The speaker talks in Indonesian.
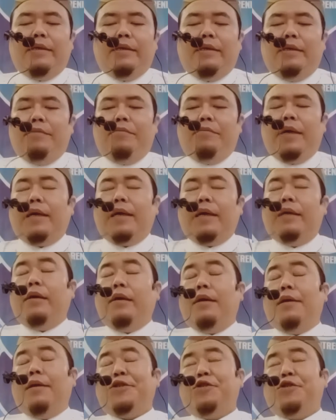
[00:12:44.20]

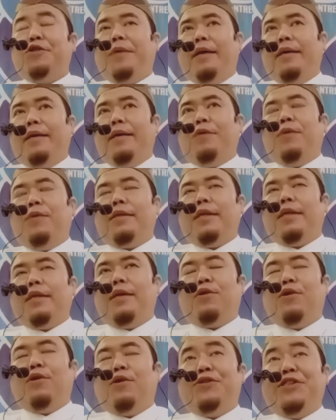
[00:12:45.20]
Makanya Allah Subhanahu wa
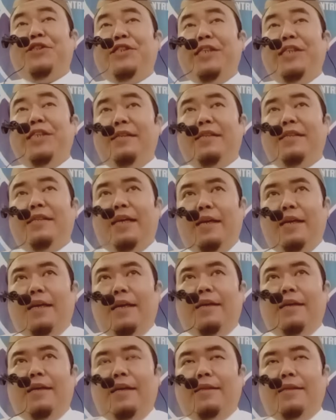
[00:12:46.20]
taala kalau cinta
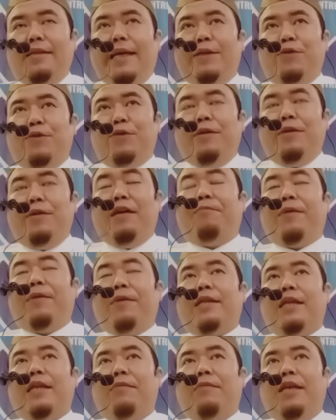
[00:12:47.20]
dengan kita itu yang
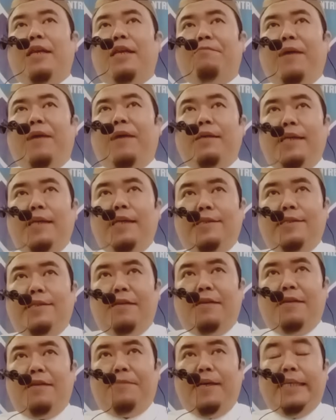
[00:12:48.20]
pertama dipanggil
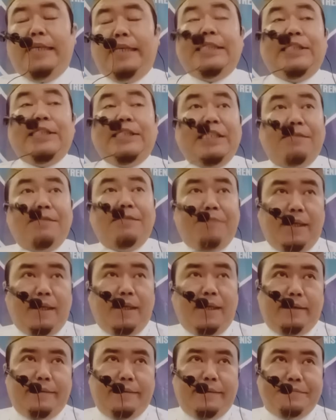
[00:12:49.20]
siapa?
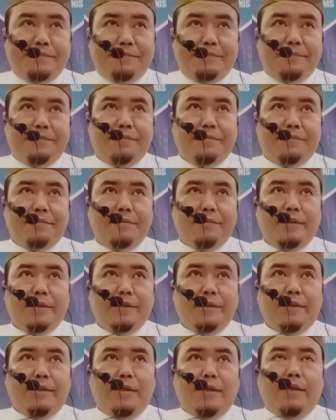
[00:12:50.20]
Jibril.
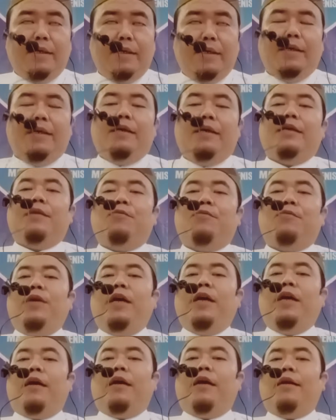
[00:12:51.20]

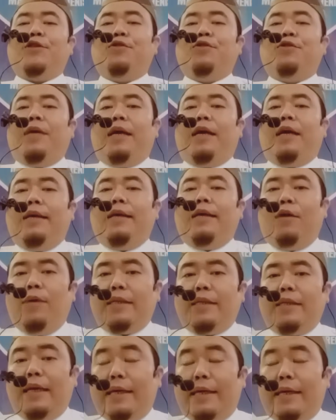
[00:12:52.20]
Kemudian Allah Subhanahu
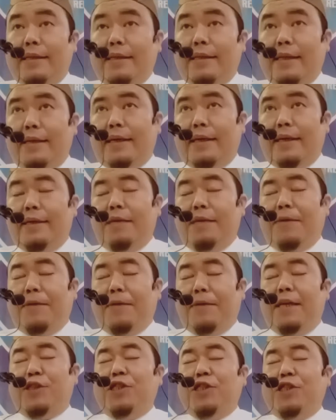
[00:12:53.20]
wa taala katakan
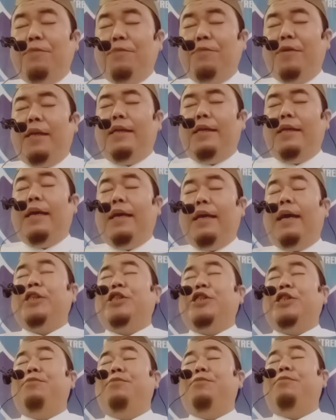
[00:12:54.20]
kepada Jibril,
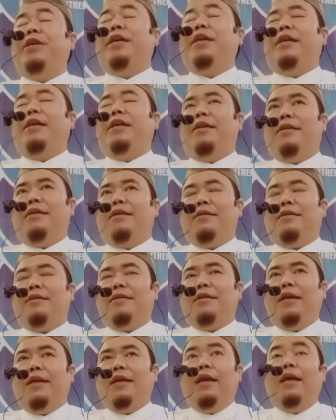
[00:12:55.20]
"Ya Jibril,
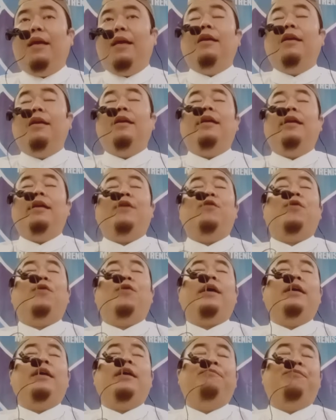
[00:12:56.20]
inni
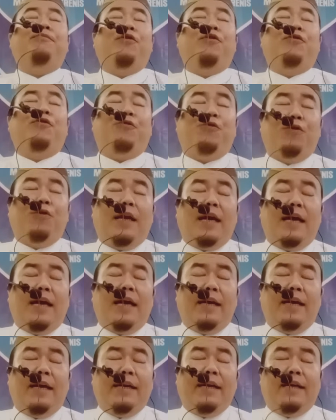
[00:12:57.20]
uhibbu
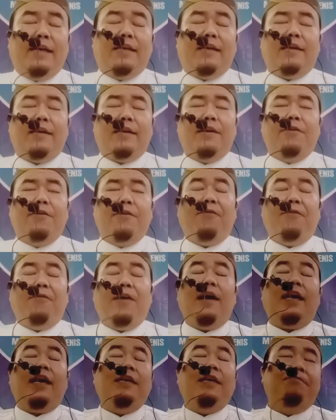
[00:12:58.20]
fulanan
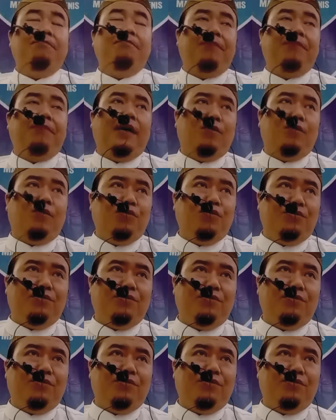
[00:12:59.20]
fa ahibbahu."